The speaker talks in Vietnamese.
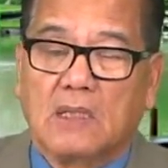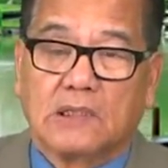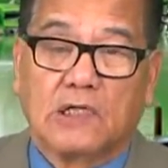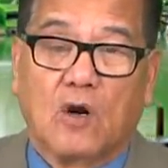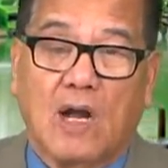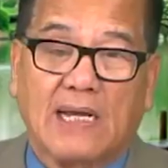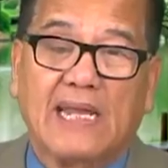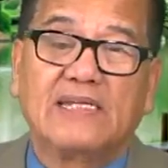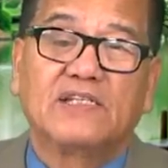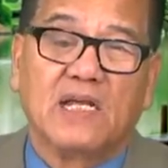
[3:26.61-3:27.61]
thử hỏi
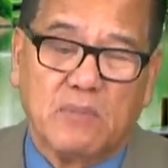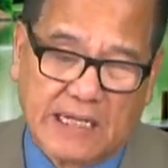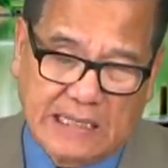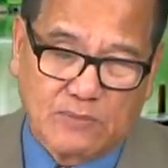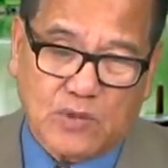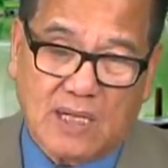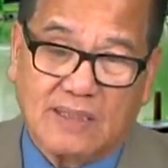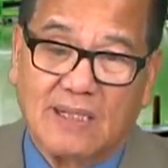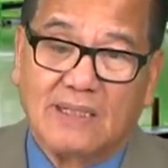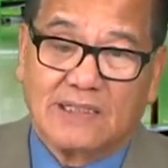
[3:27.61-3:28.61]
lấy gì mà kiểm soát
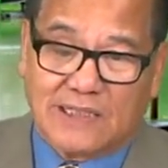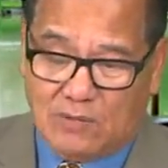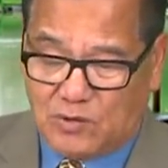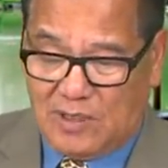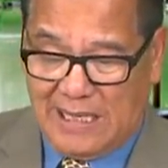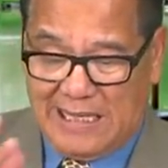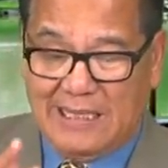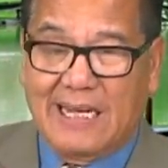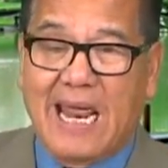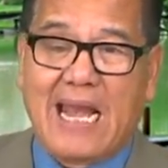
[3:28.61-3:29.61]
xong rồi lại
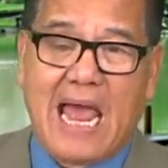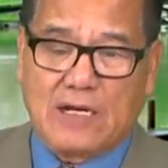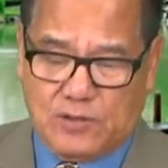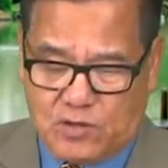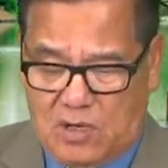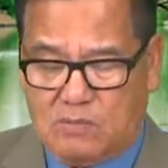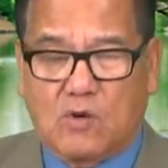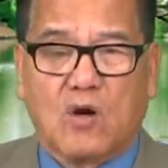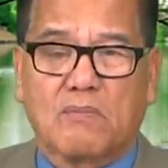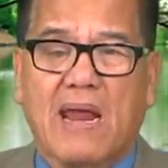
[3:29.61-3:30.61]
la làng cho một
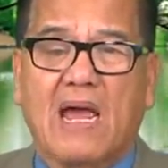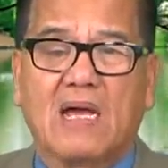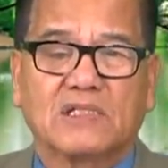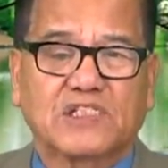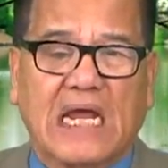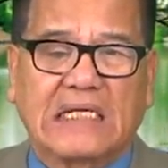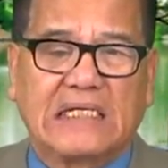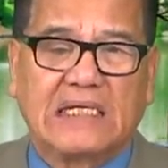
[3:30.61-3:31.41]
con bé Saki